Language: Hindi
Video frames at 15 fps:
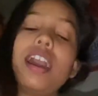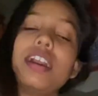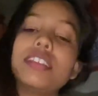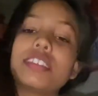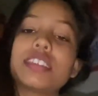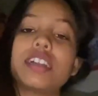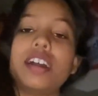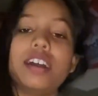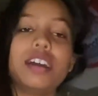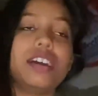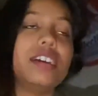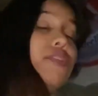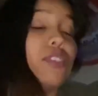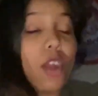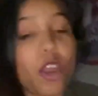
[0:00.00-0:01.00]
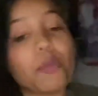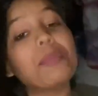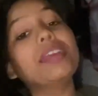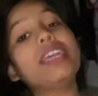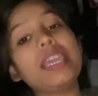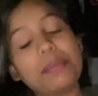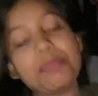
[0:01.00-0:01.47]
आज का व्लॉग
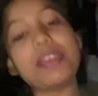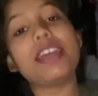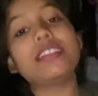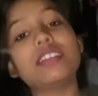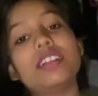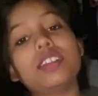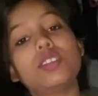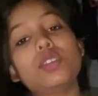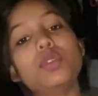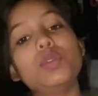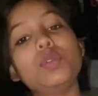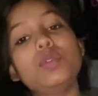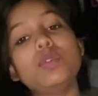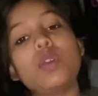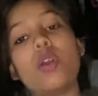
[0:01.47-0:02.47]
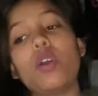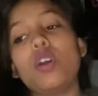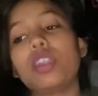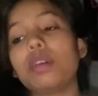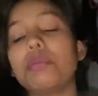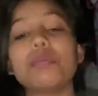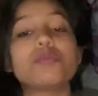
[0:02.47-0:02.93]
मैं यहीं पे एंड करती हूँ
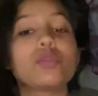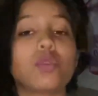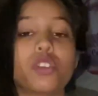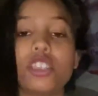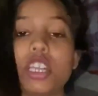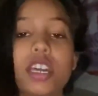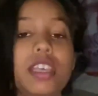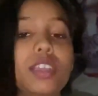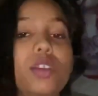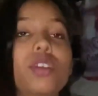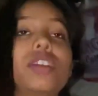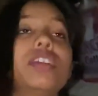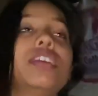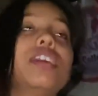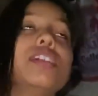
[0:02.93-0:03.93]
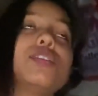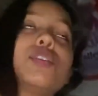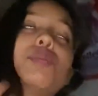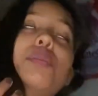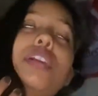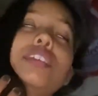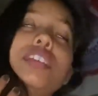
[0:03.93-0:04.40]
और अब हम सोने जा रहे हैं क्योंकि कल
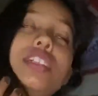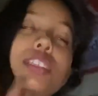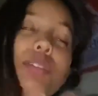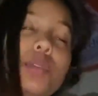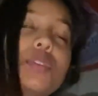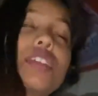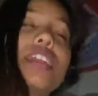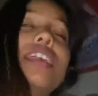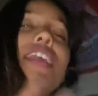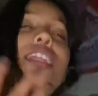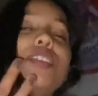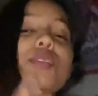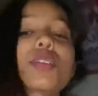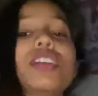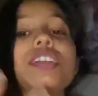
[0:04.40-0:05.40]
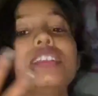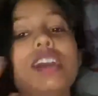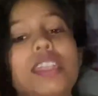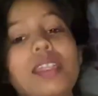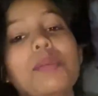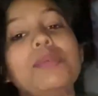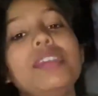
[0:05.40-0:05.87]
सुबह जल्दी उठ के रेडी होके
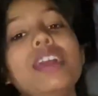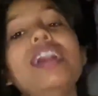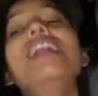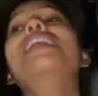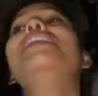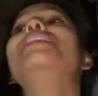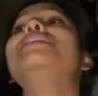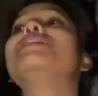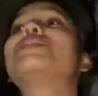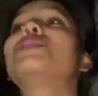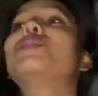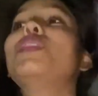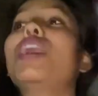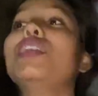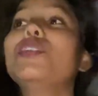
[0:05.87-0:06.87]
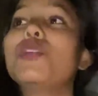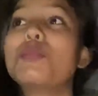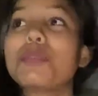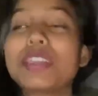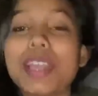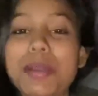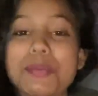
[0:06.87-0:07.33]
जाना भी है सो आई होप
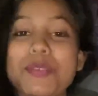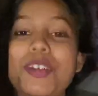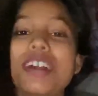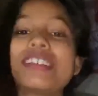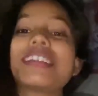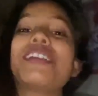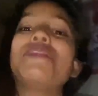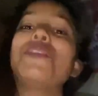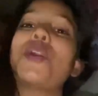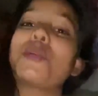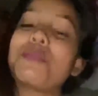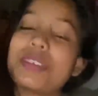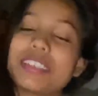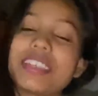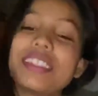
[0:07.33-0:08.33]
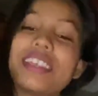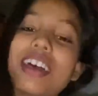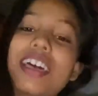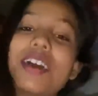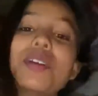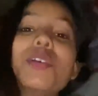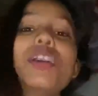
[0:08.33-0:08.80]
कि आपको आज का व्लॉग पसंद
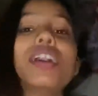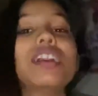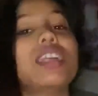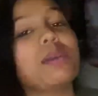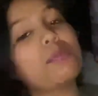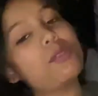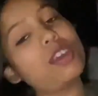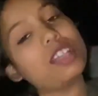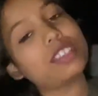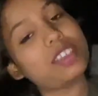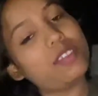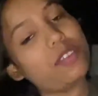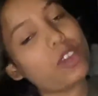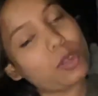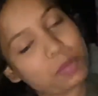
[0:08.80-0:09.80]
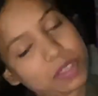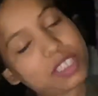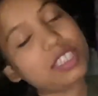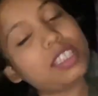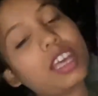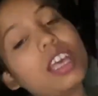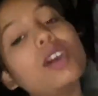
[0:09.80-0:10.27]
आया हो अगर आपको आज का व्लॉग
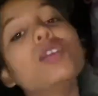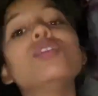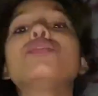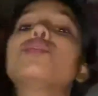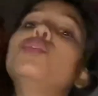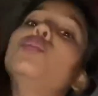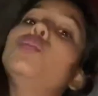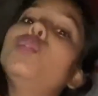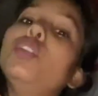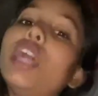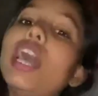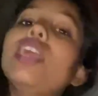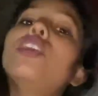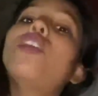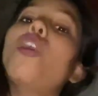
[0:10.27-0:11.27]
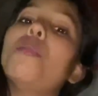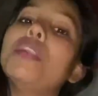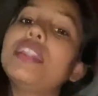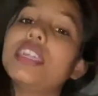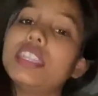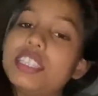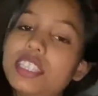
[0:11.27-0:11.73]
पसंद आया हो सो डू लाइक
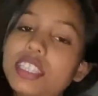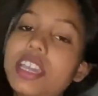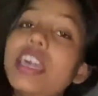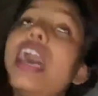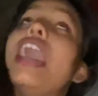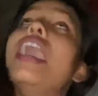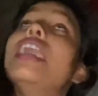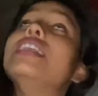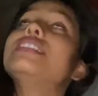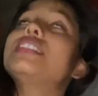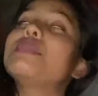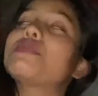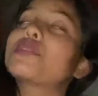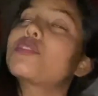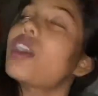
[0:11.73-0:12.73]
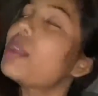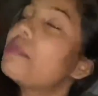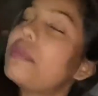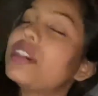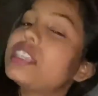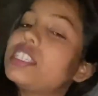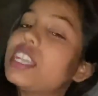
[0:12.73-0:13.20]
कमेंट एंड शेयर एंड सब्सक्राइब
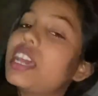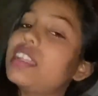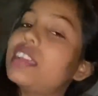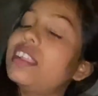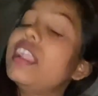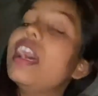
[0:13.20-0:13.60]
माई चैनल